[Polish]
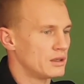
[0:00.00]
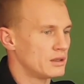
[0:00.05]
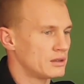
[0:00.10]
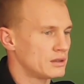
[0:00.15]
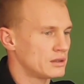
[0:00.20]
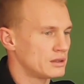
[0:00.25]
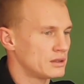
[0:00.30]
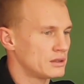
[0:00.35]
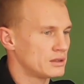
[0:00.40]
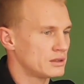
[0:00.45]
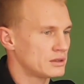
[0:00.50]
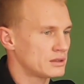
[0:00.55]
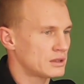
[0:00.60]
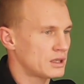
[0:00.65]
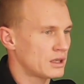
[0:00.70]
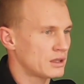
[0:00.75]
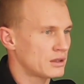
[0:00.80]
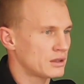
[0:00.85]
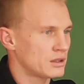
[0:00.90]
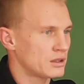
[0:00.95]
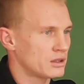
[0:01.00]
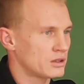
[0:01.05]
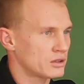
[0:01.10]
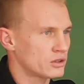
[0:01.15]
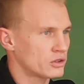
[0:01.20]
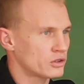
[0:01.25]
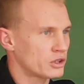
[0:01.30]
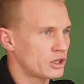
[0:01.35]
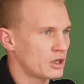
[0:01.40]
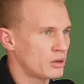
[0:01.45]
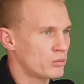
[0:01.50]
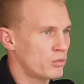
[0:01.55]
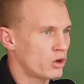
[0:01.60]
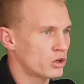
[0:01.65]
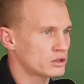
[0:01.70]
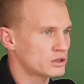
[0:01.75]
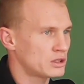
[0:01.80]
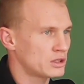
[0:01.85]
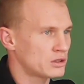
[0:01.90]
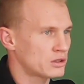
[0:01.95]
e, ten
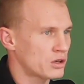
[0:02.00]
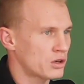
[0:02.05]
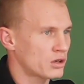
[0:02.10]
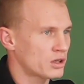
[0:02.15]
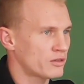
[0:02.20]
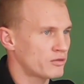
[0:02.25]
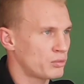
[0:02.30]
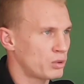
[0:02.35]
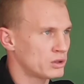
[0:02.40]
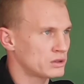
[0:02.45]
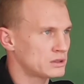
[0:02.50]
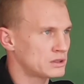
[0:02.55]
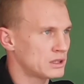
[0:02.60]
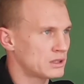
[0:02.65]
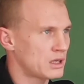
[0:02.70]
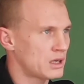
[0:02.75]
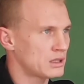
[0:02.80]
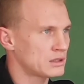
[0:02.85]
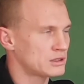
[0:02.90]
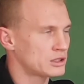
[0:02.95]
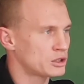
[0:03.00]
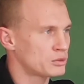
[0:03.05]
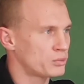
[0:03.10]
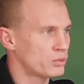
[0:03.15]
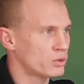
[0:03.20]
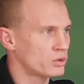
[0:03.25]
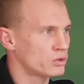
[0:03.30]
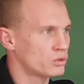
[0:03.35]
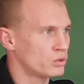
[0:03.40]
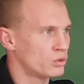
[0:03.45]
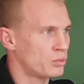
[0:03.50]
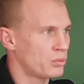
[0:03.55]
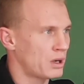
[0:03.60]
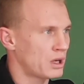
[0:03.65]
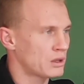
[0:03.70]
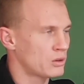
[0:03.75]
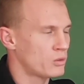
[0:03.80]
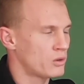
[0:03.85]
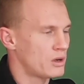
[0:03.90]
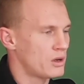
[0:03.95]
kickboxing trochę w Polsce teraz też
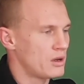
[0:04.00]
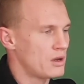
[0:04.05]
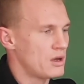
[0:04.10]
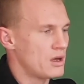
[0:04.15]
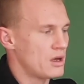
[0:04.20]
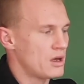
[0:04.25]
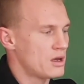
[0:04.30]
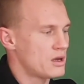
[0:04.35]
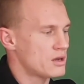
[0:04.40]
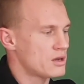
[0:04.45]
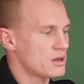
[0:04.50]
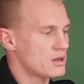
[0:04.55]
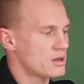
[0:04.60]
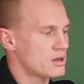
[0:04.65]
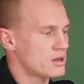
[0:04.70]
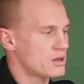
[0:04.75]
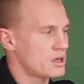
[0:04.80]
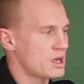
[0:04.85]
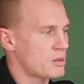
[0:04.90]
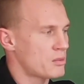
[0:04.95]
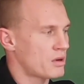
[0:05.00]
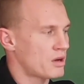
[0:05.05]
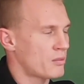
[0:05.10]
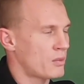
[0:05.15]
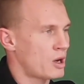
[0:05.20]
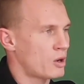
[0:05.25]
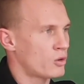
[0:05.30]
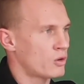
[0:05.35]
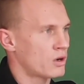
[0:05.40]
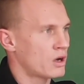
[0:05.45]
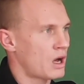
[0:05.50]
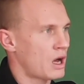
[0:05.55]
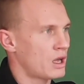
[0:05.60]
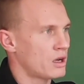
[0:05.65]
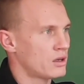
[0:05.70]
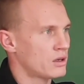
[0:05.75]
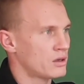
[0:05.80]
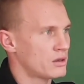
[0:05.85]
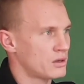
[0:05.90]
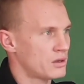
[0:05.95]
upadł. Mm. E, nie ma mało
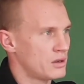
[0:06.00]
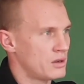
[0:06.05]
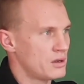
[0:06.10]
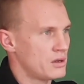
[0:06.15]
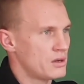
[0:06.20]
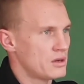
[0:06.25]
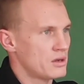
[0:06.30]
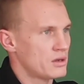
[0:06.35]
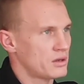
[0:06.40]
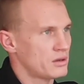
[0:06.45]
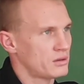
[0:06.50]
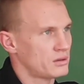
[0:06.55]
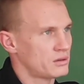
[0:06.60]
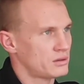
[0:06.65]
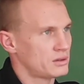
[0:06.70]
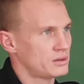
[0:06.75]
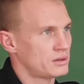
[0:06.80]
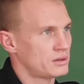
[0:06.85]
gal. E,